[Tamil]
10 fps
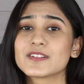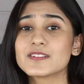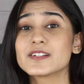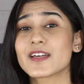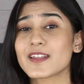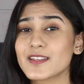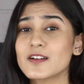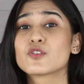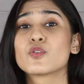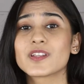வந்து நிறையா
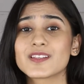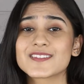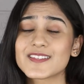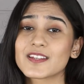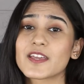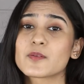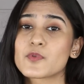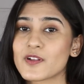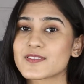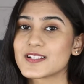கொரியன் ஸ்கின் கேர்
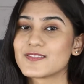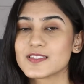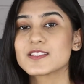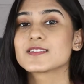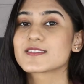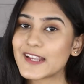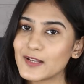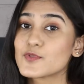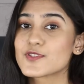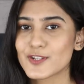ப்ராடக்ட்ஸில் வந்து இந்த
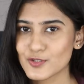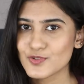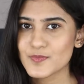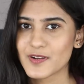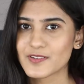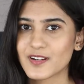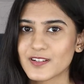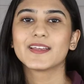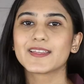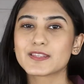ஸ்னெயில் மியூசிலும் யூஸ்
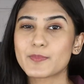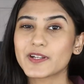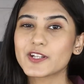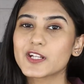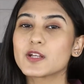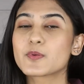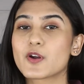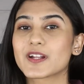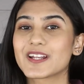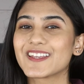பண்ணுறாங்க இந்த பர்டிகுலர்
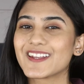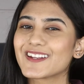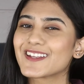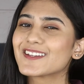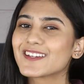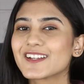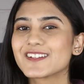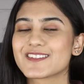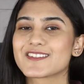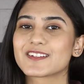ப்ராடக்ட்டில் என்னென்ன
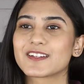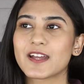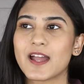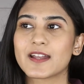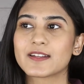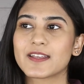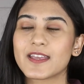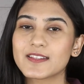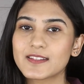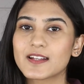இன்க்ரீடியன்ஸ் இருக்குது அண்ட்
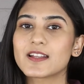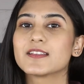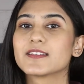எது எதுக்கெலாம்